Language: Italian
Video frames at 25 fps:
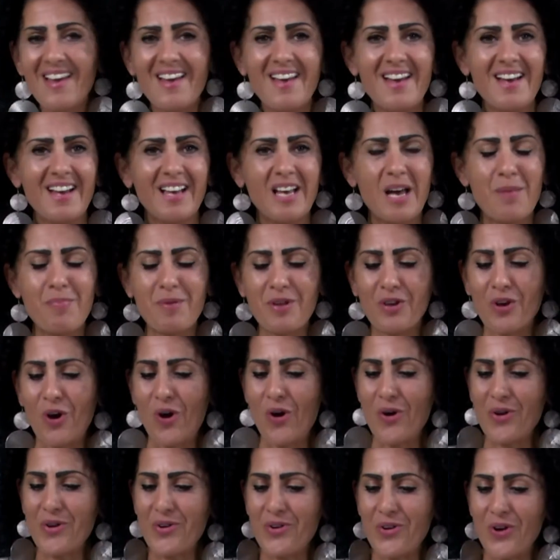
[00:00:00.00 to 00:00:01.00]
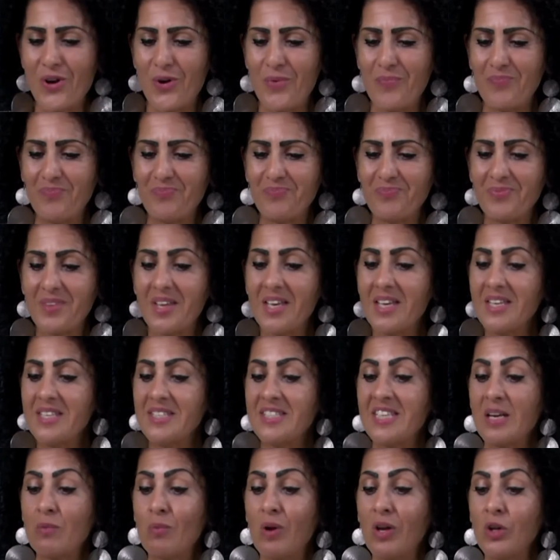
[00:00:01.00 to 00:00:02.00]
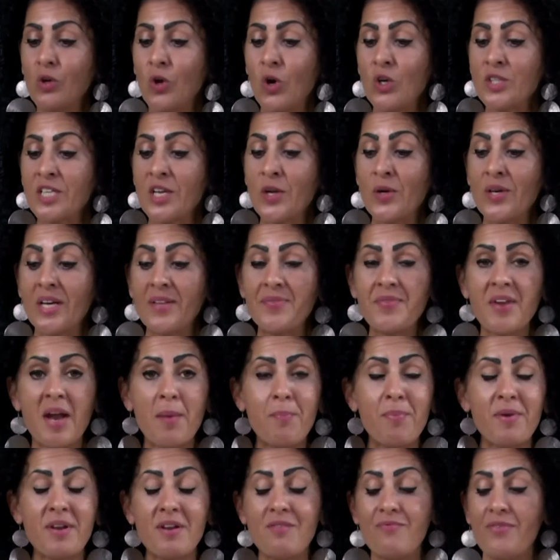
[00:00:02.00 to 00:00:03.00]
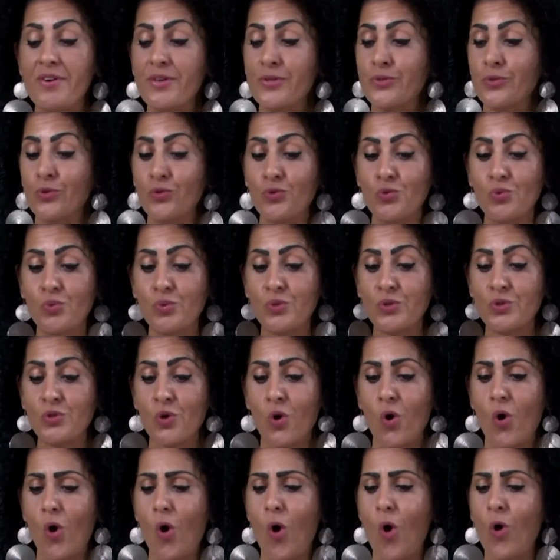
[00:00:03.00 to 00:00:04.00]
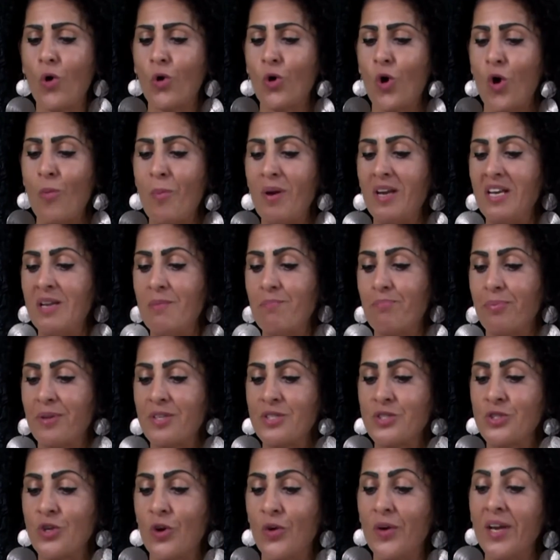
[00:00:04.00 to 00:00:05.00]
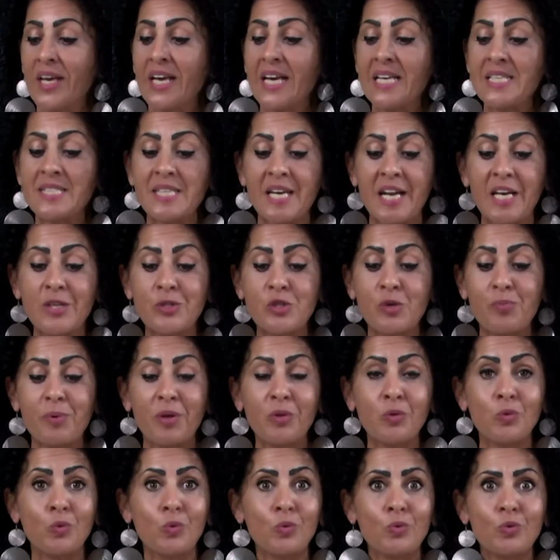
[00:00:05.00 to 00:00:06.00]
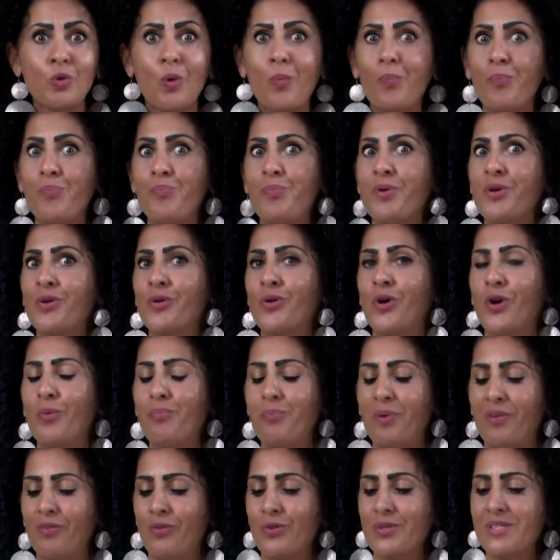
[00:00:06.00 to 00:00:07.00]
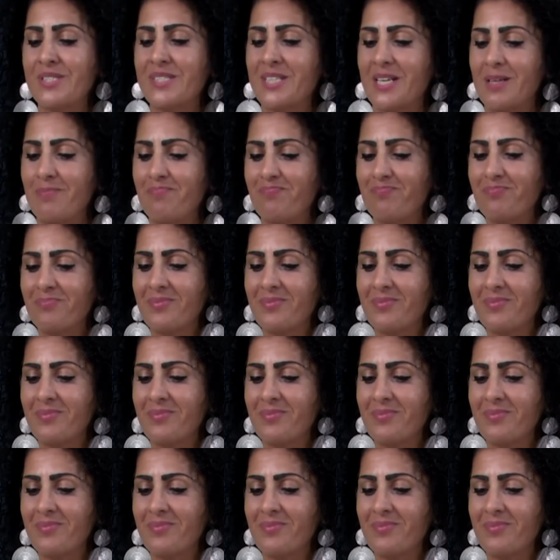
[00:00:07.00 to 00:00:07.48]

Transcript: Capricorno, se qualcosa non andrà per il verso giusto ho come l'impressione che sarà soprattutto per colpa vostra.